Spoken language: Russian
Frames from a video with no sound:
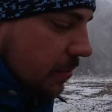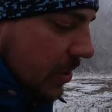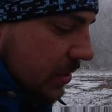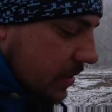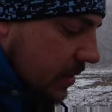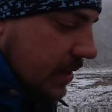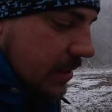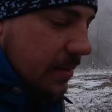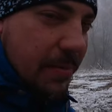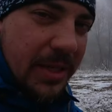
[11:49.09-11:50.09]
к
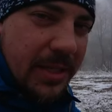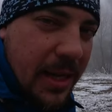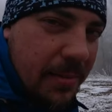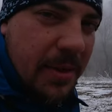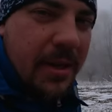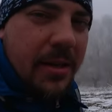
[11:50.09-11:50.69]
партизанским местам.